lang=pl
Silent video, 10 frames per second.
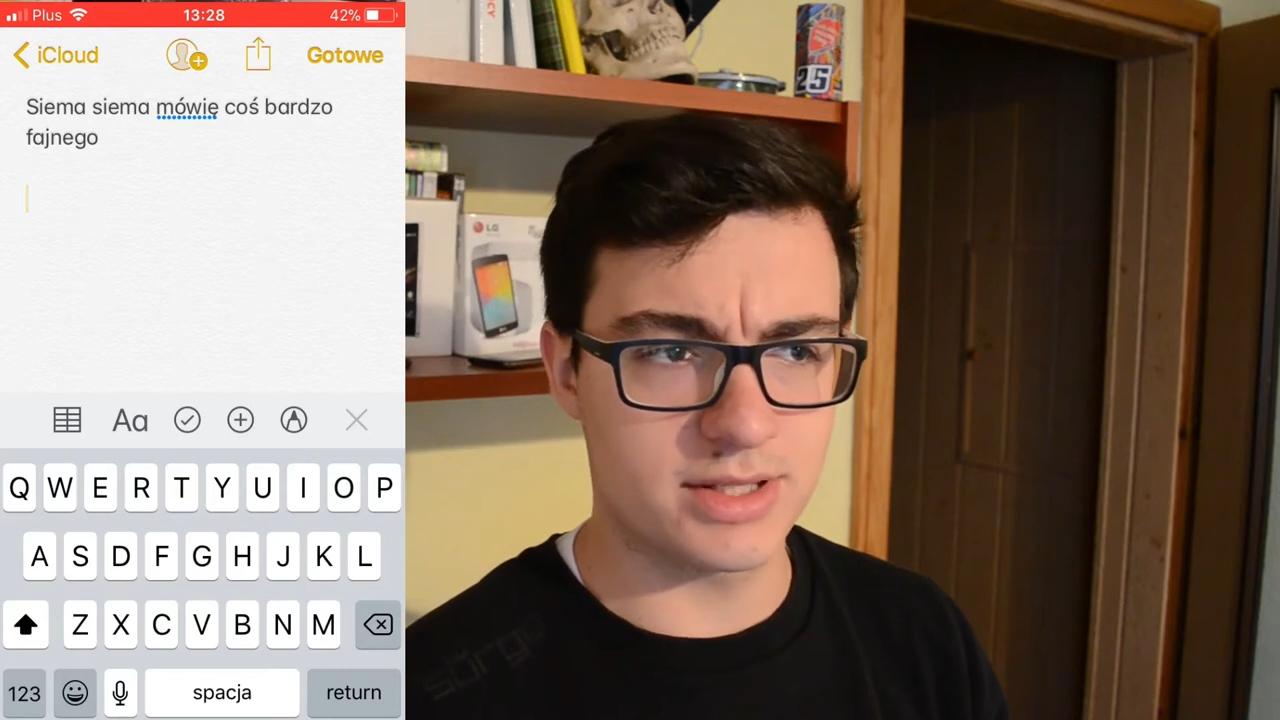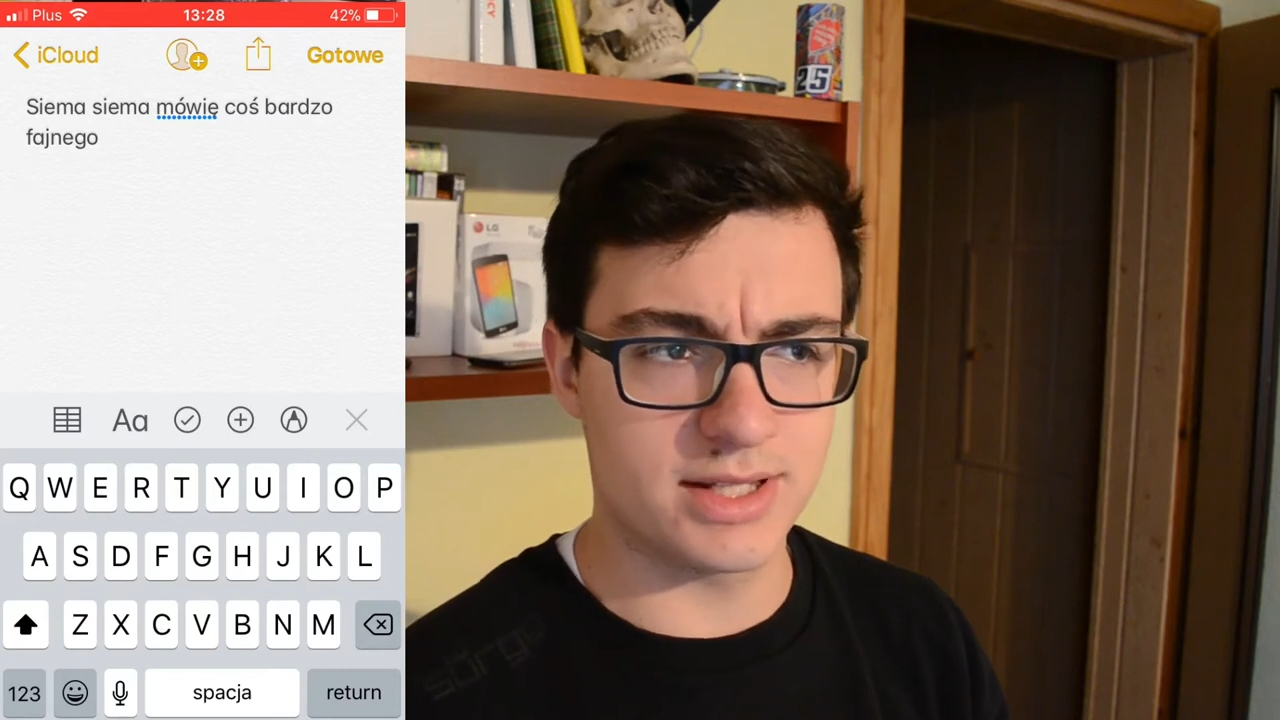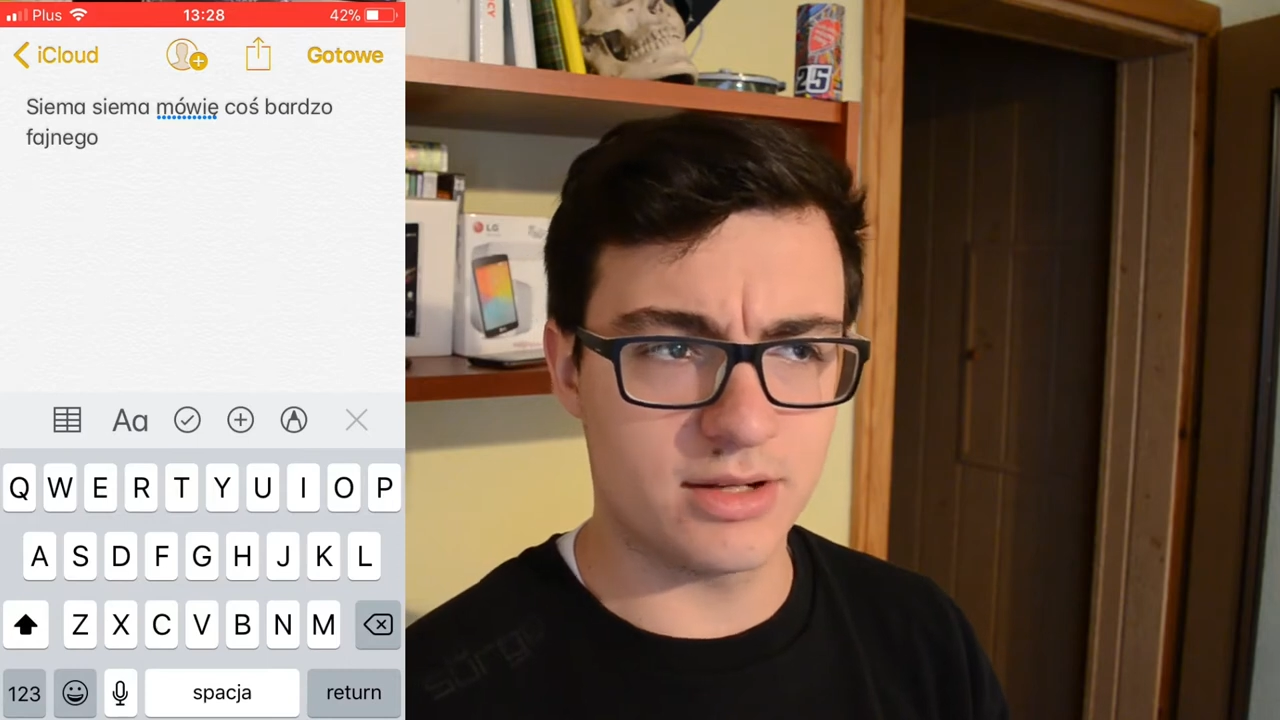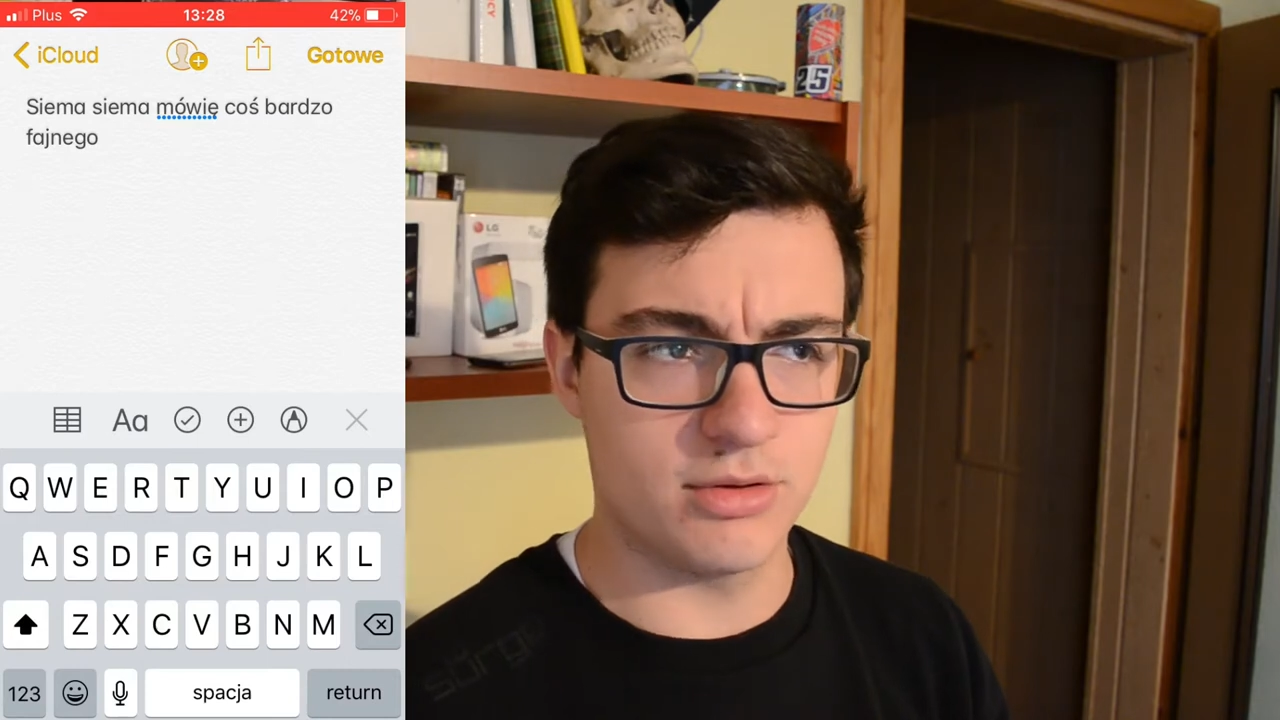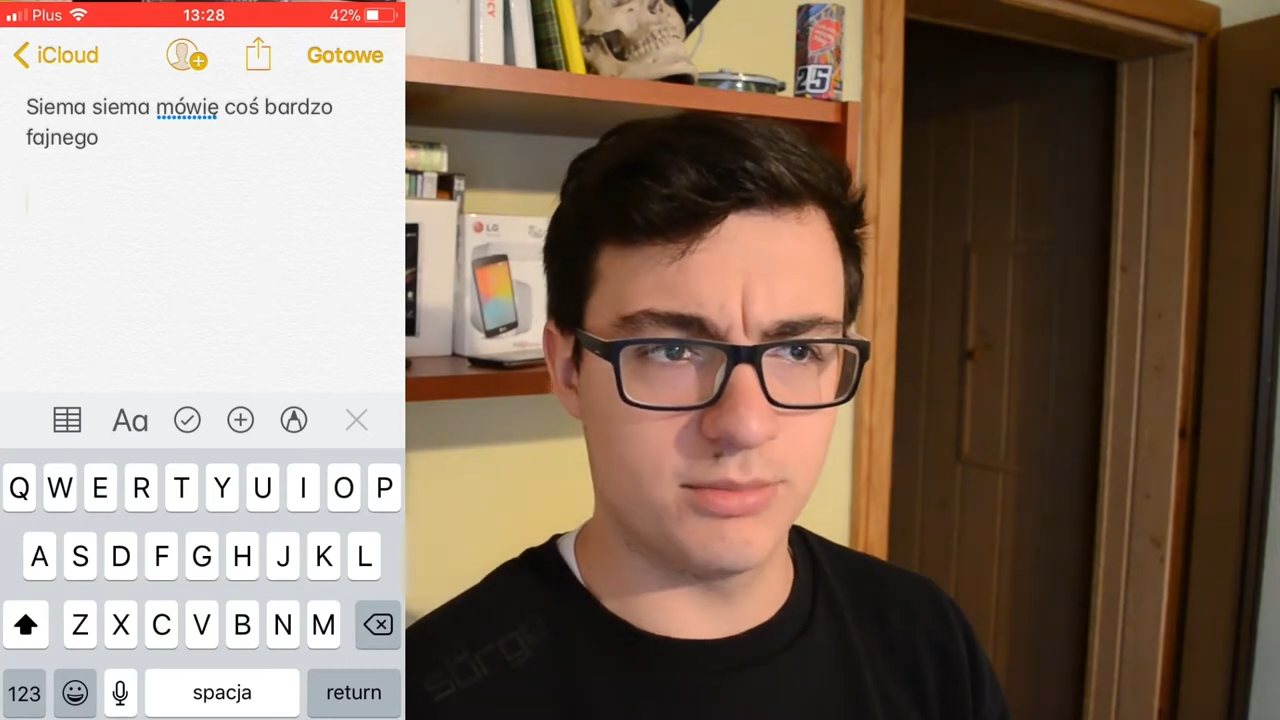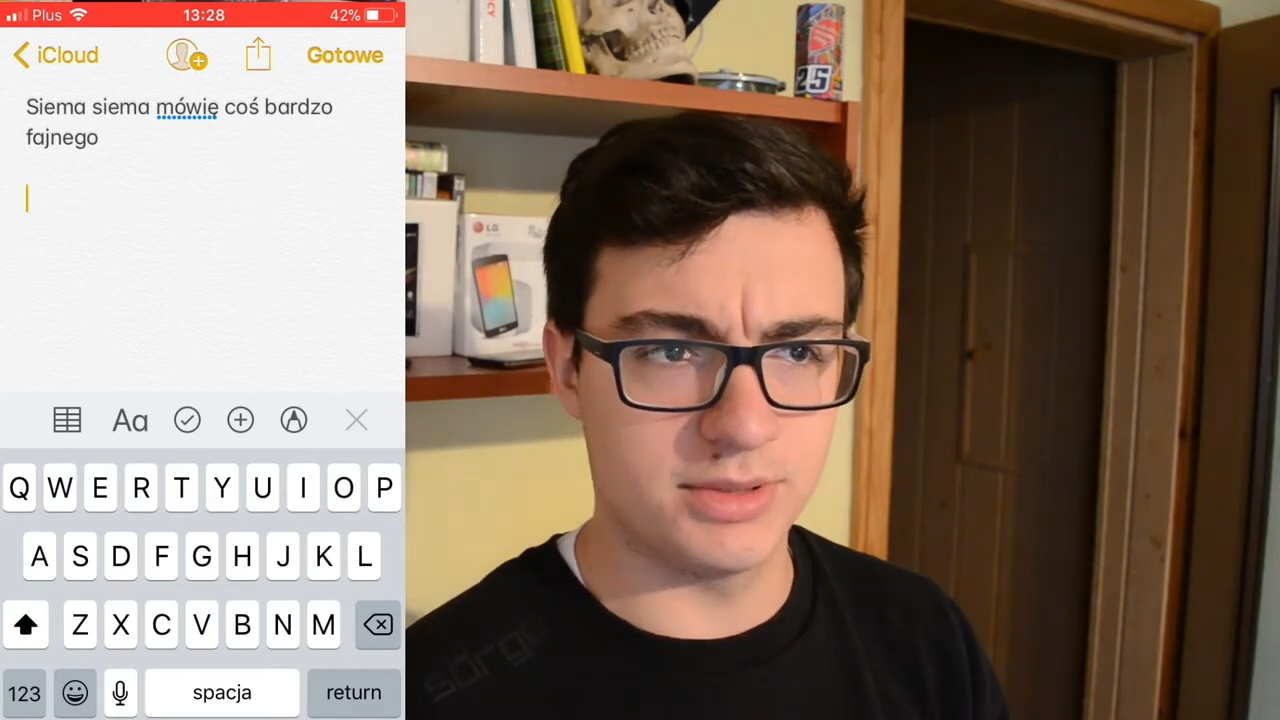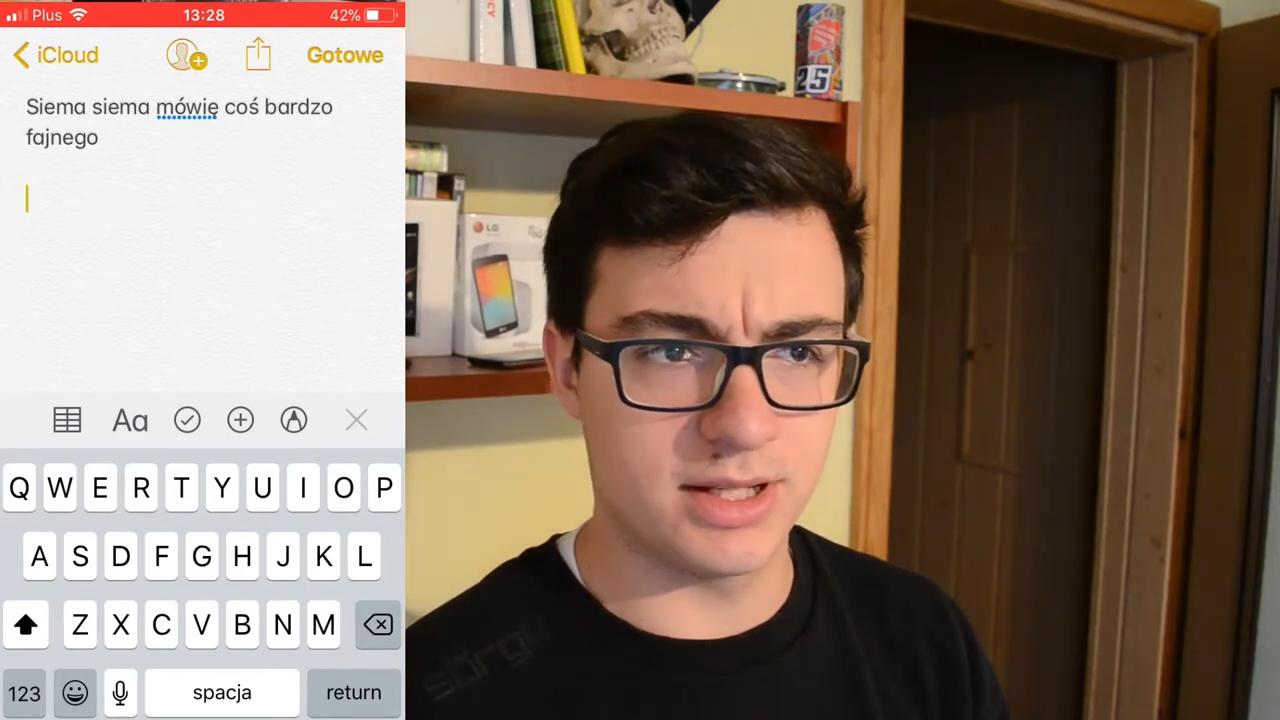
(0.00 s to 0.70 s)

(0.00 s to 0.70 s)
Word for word: zajęłoby